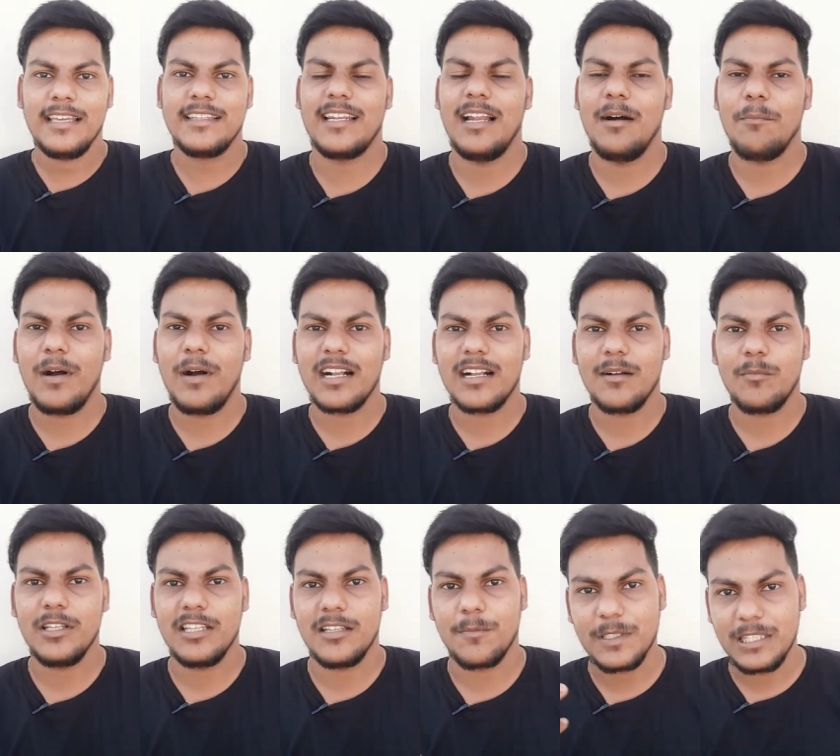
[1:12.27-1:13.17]
இதெல்லாம்
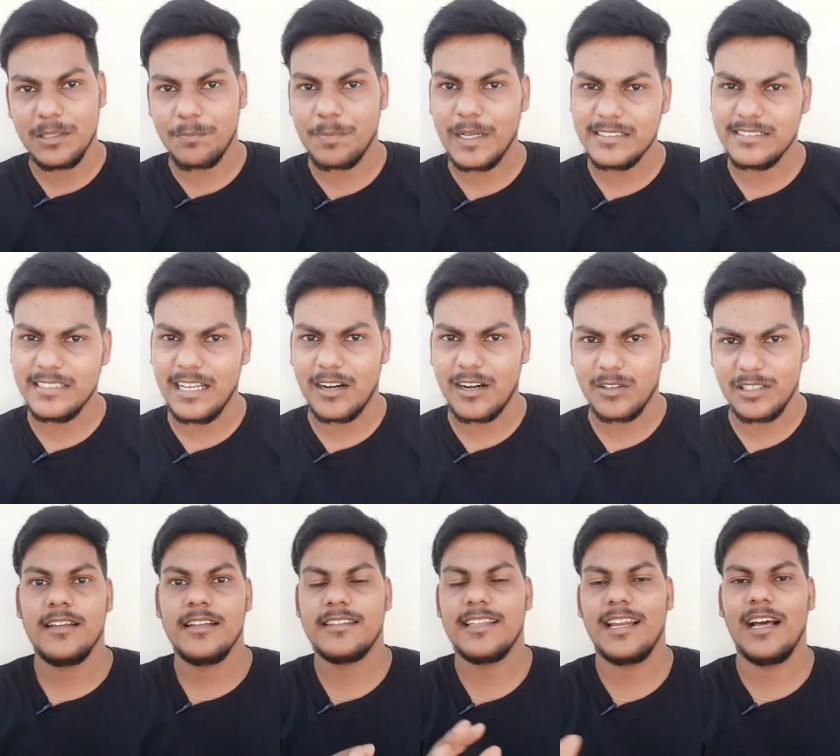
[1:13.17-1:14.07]
பார்க்கும்போது இதை பற்றி பேசி
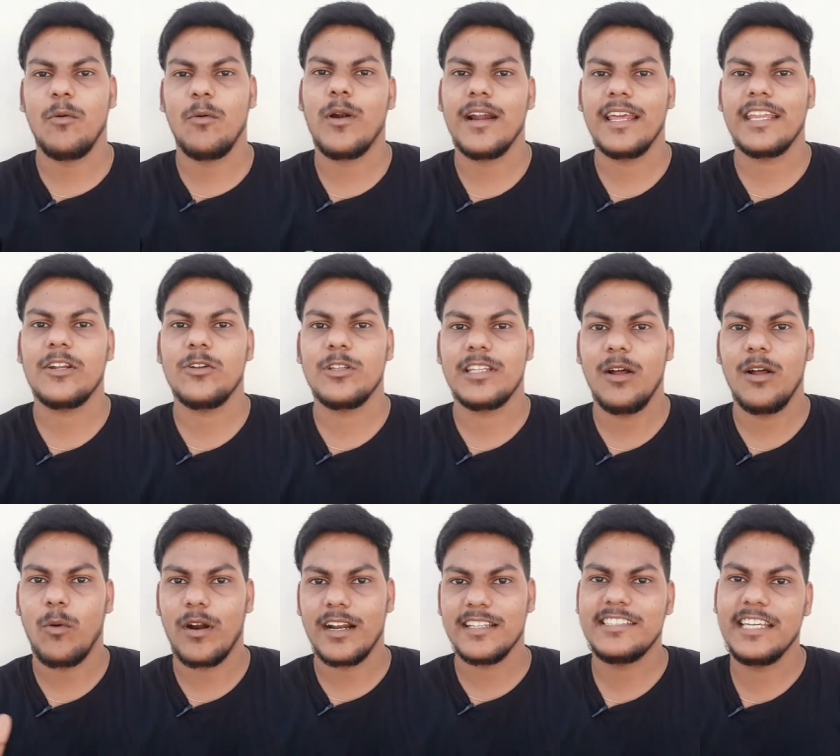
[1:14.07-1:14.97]
ஆகணும் இதெல்லாம் இதெல்லாம் உடைக்கணும்
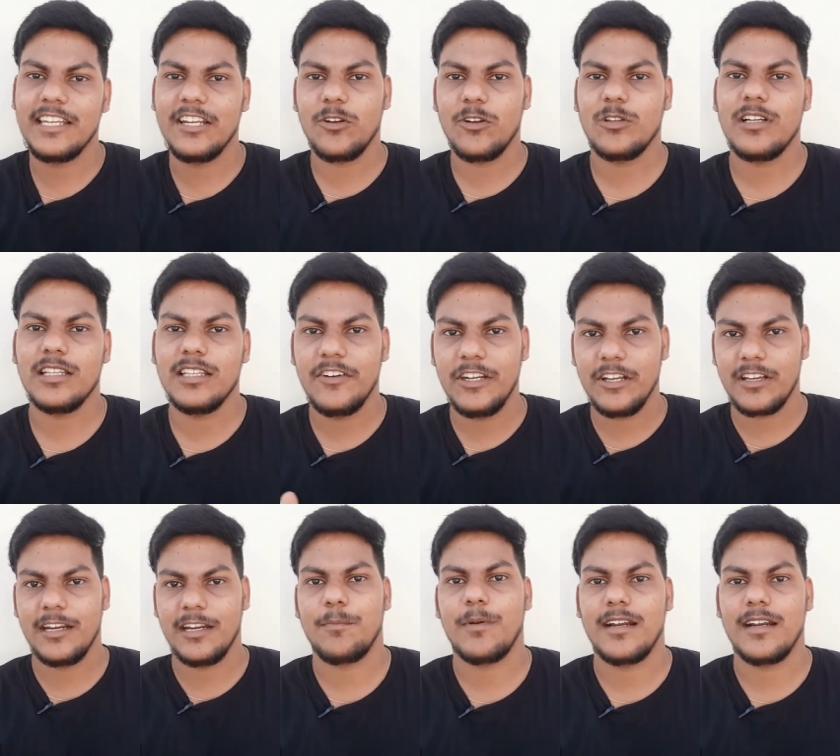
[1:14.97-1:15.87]
இதெல்லாம் உடச்செறியணும் தான் இந்த
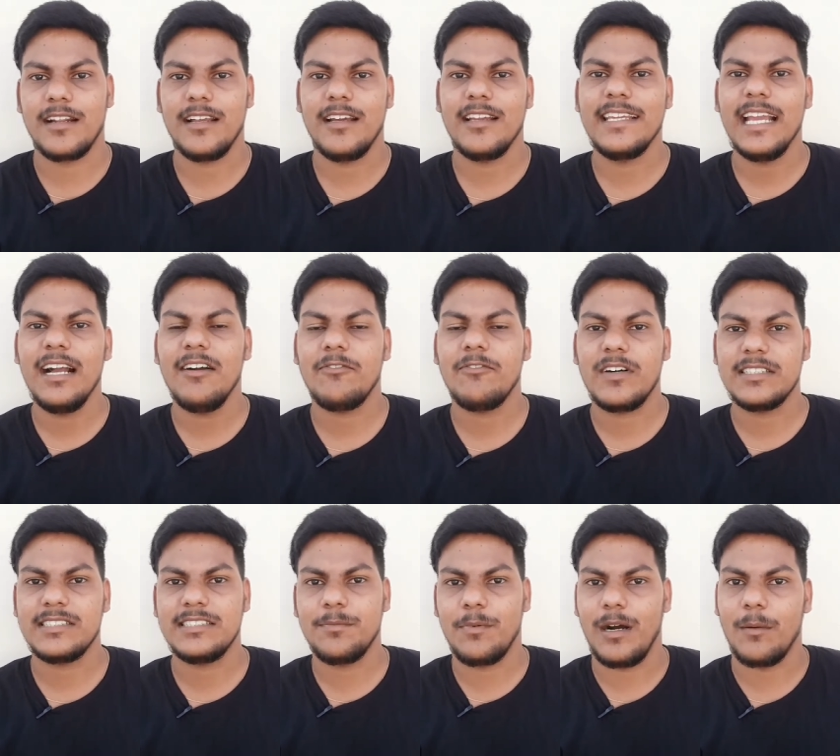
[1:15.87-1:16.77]
வீடியோ கிரியேட் பண்ணுறேன் ஏன்
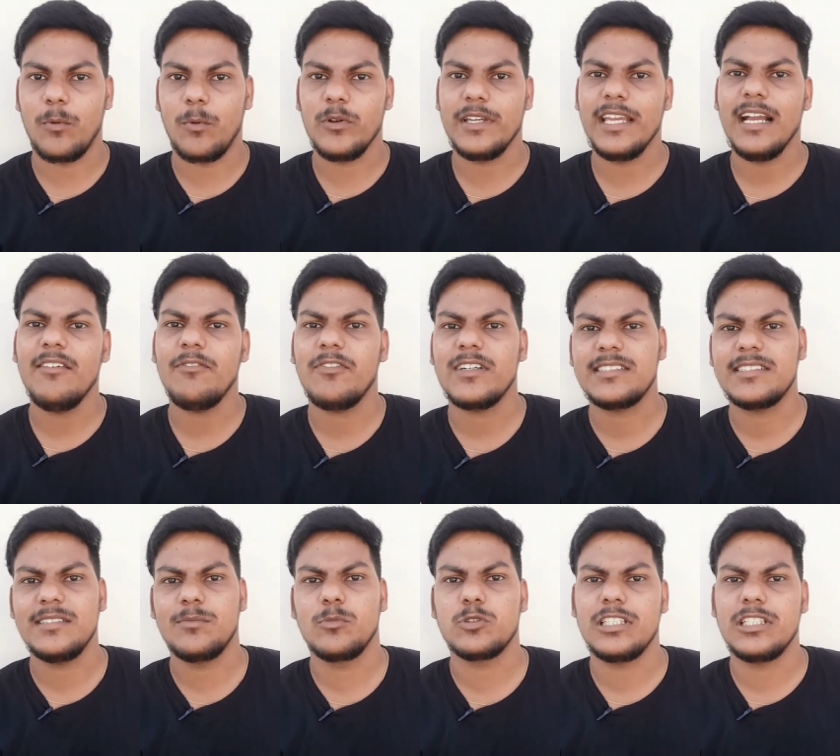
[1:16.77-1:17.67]
ஃபஸ்ட்டு பார்ப்போம் ஏன்
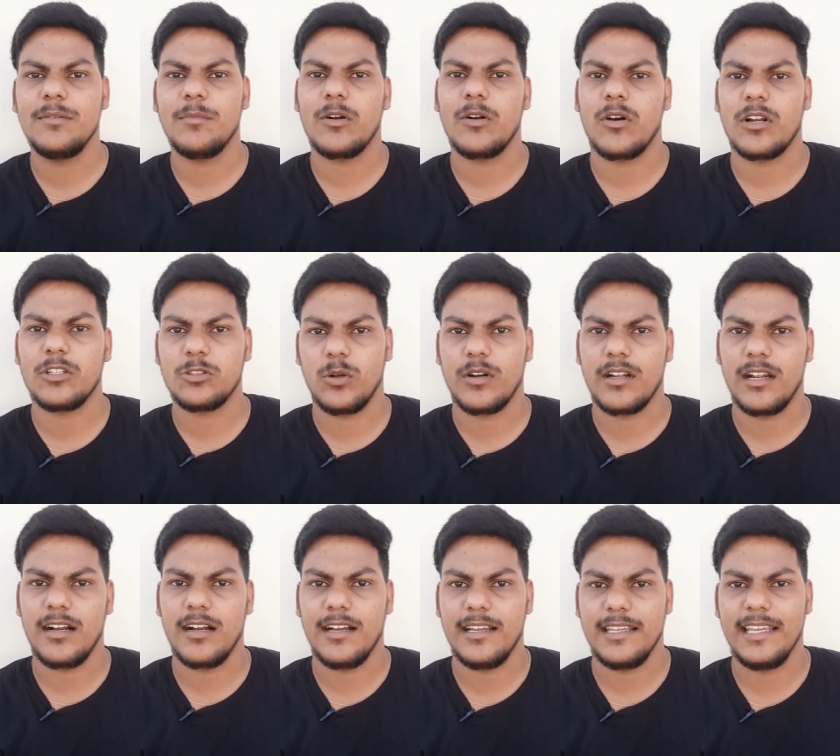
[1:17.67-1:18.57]
ஃபஸ்ட்டு முஸ்லீமை குறை
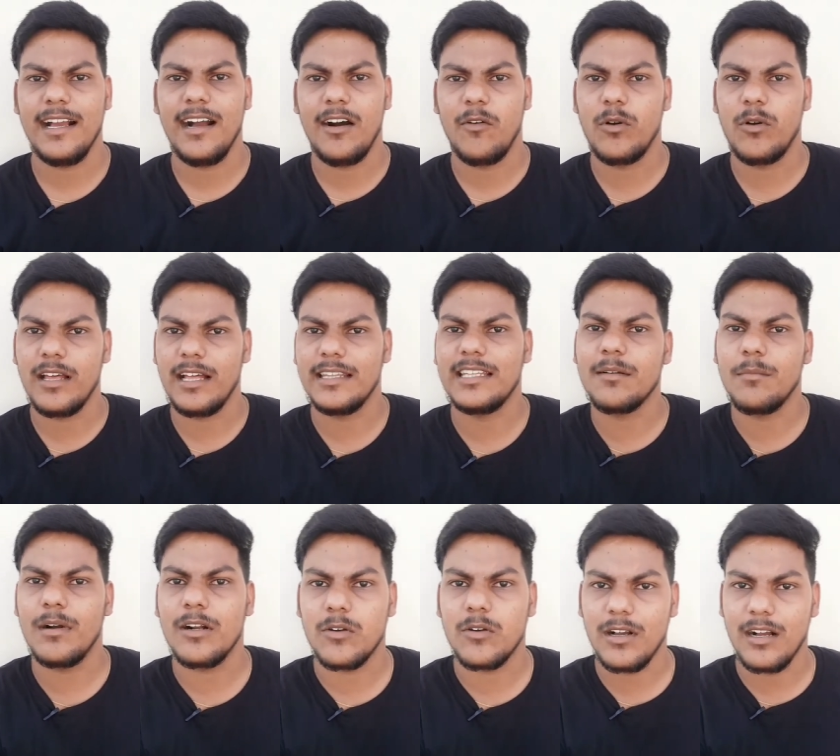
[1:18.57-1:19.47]
சொல்கிறாங்க ஏன் அவங்கள
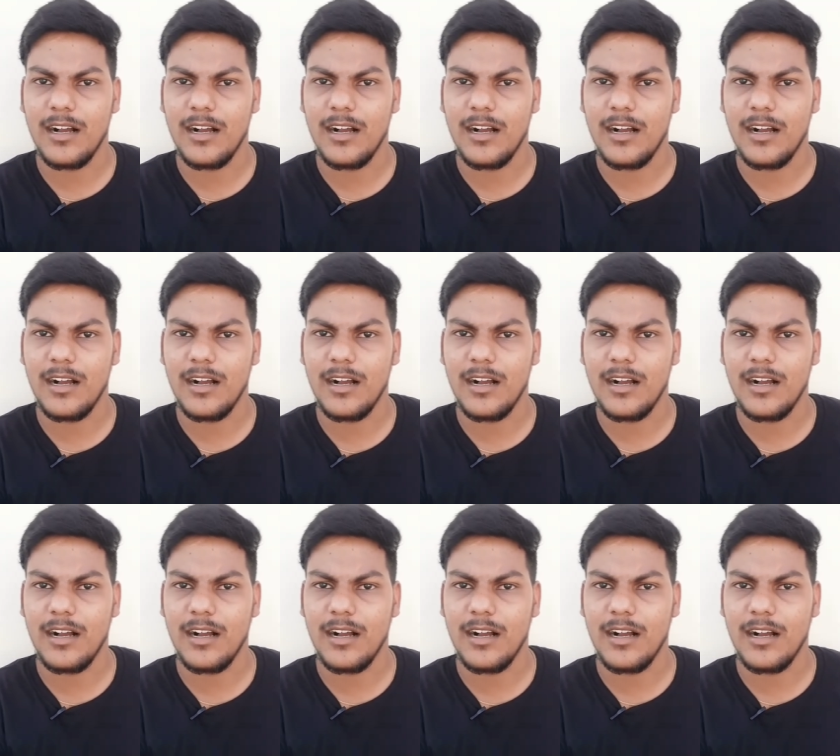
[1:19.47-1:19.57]
அதிகமாக